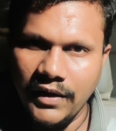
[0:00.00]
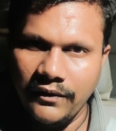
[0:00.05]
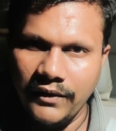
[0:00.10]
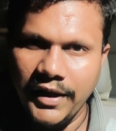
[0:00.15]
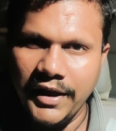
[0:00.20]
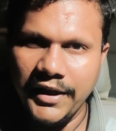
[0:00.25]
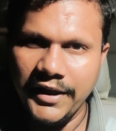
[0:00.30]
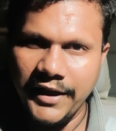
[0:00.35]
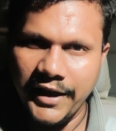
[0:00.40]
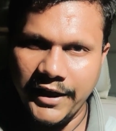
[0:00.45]

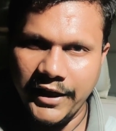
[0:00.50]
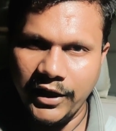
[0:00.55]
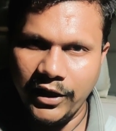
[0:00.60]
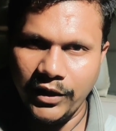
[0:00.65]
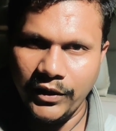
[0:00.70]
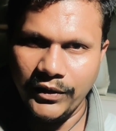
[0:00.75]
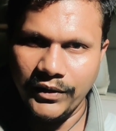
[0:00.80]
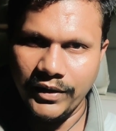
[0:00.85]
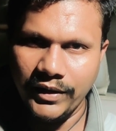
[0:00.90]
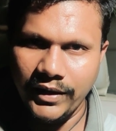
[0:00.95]
వెయ్యికి
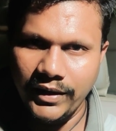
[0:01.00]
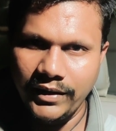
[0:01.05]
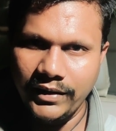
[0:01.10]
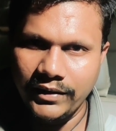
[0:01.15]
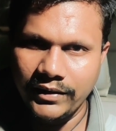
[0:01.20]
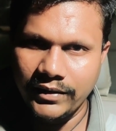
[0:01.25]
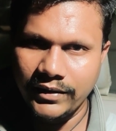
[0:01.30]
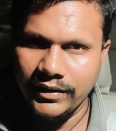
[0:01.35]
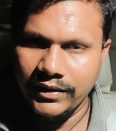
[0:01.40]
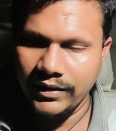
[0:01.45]
దగ్గరలో ఉంది
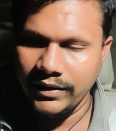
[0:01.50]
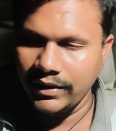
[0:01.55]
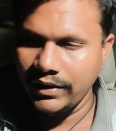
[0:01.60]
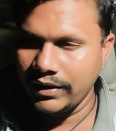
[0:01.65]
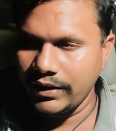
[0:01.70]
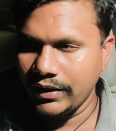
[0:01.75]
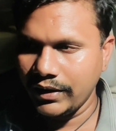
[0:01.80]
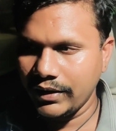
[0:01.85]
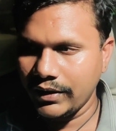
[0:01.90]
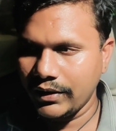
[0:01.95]

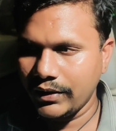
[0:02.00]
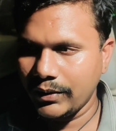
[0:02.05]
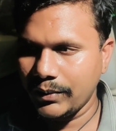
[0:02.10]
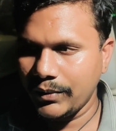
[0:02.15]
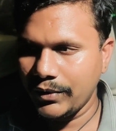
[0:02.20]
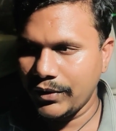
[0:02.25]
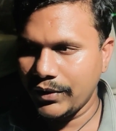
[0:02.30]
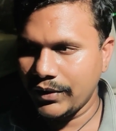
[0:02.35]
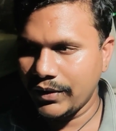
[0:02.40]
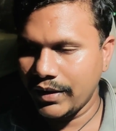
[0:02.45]

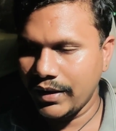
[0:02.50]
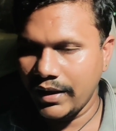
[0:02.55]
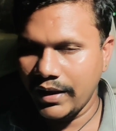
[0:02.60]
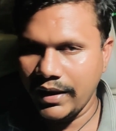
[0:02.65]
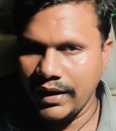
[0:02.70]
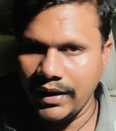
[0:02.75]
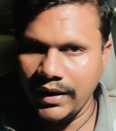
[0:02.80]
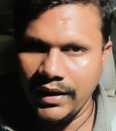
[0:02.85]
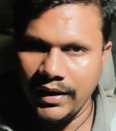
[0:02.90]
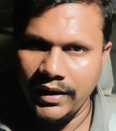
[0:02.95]
తొమ్మిది వందల
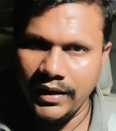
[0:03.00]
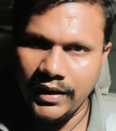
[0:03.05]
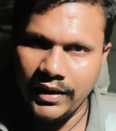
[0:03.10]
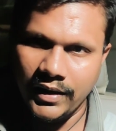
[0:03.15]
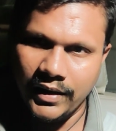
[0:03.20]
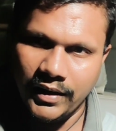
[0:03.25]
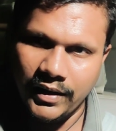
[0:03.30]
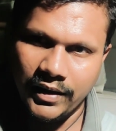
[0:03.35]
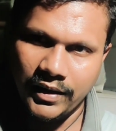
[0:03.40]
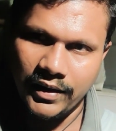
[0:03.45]

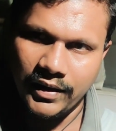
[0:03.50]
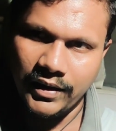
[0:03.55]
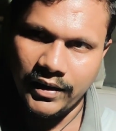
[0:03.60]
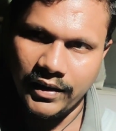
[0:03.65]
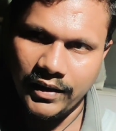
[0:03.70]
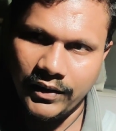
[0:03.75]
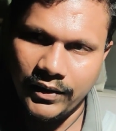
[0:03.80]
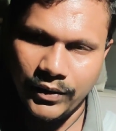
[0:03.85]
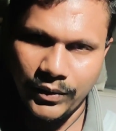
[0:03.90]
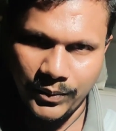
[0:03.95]

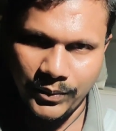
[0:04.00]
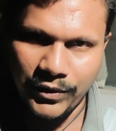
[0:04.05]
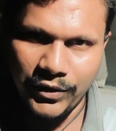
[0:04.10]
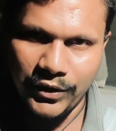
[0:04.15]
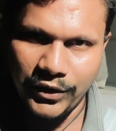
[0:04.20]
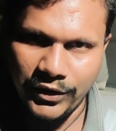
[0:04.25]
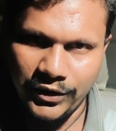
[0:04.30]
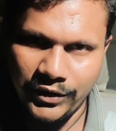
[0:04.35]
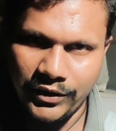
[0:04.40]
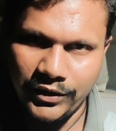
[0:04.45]

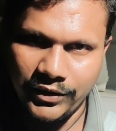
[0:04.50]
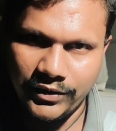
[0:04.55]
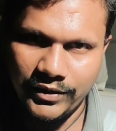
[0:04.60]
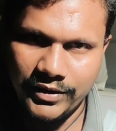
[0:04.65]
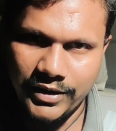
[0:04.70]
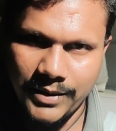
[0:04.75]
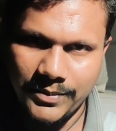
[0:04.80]
తొమ్మిదో ఎంతో ఉంది